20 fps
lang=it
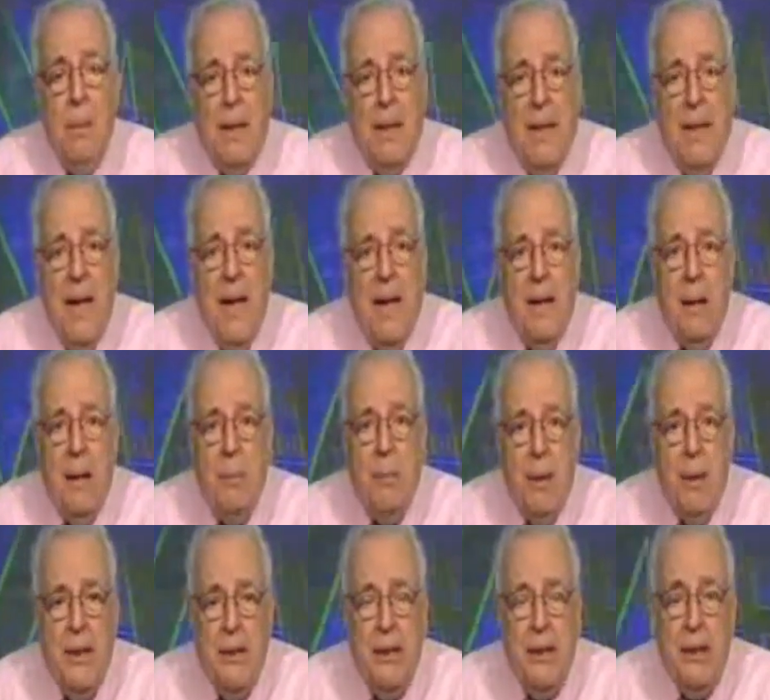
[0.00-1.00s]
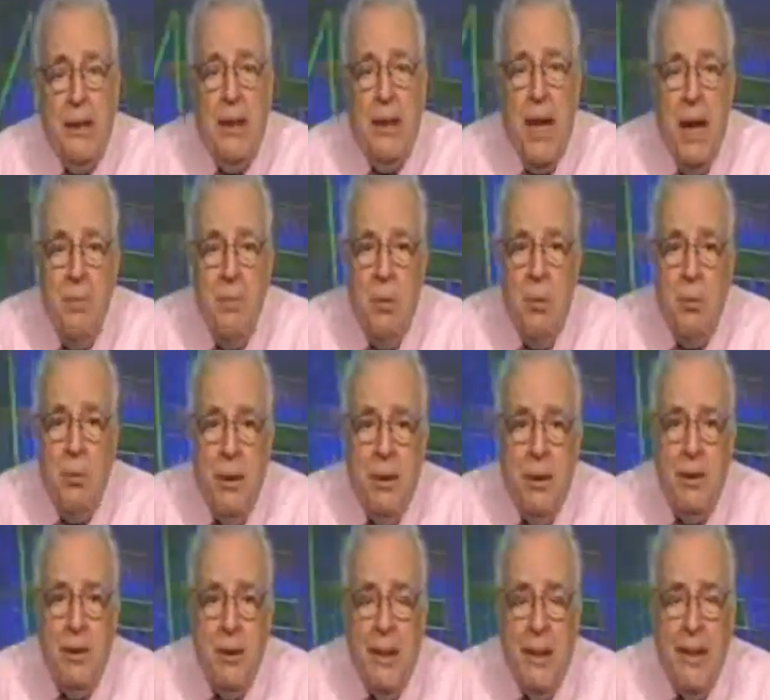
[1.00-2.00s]
perché anche per le città è un
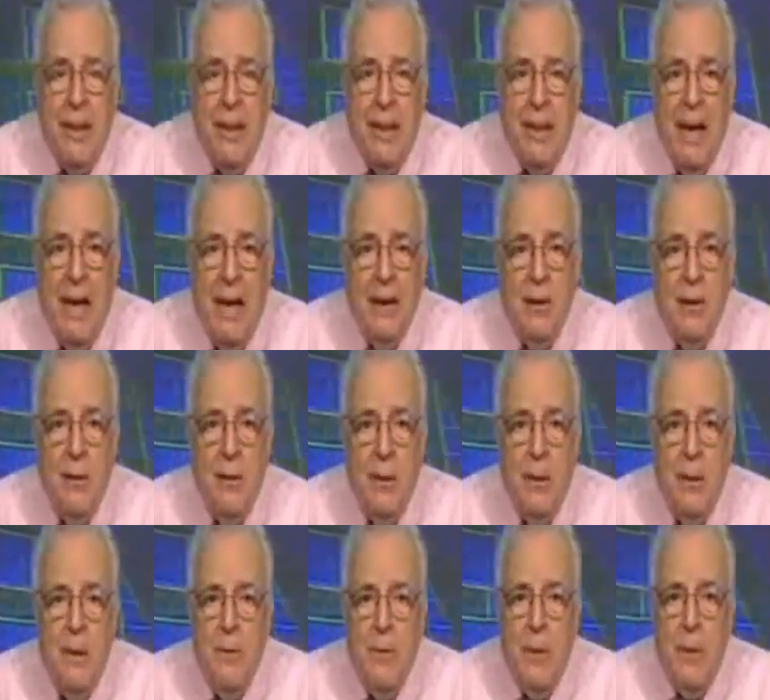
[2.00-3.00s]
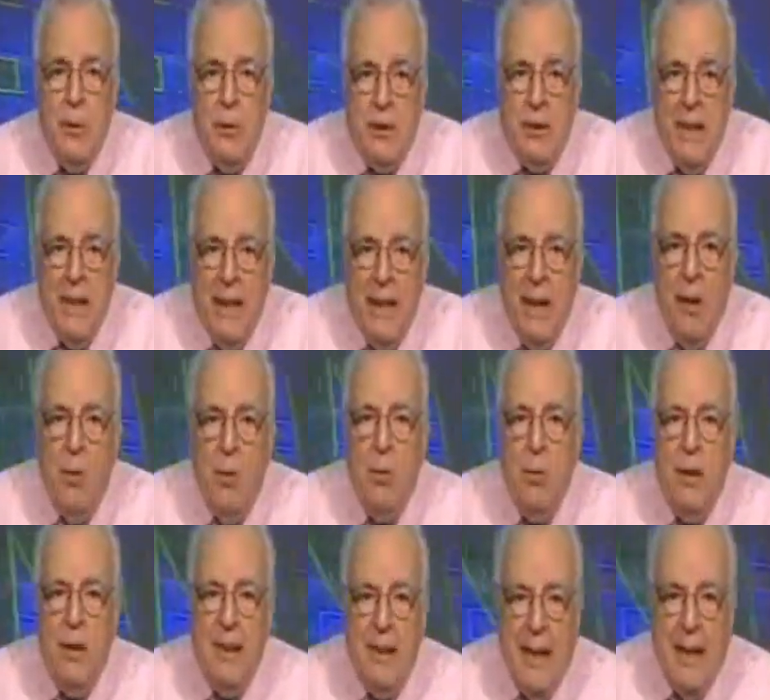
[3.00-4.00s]
momento delicato, o c'è la
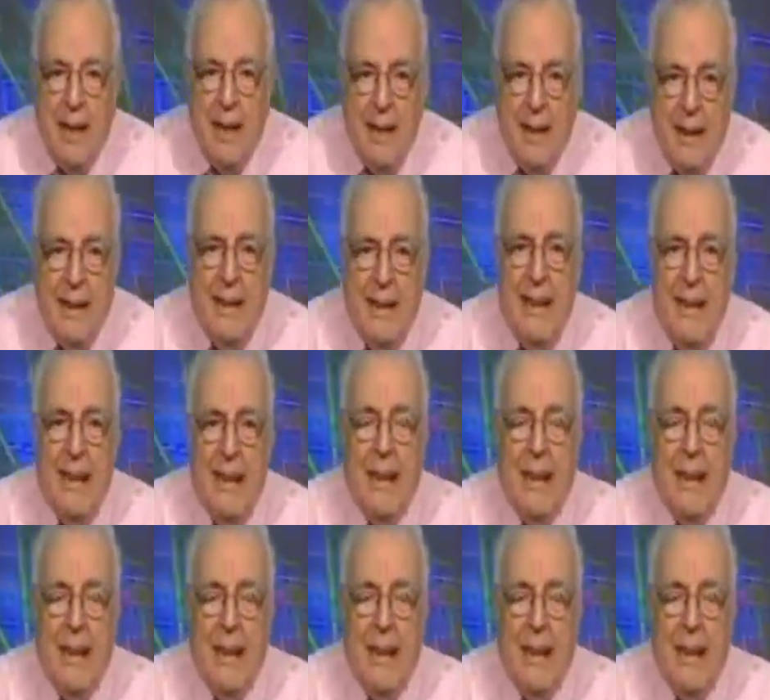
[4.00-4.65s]
comunità che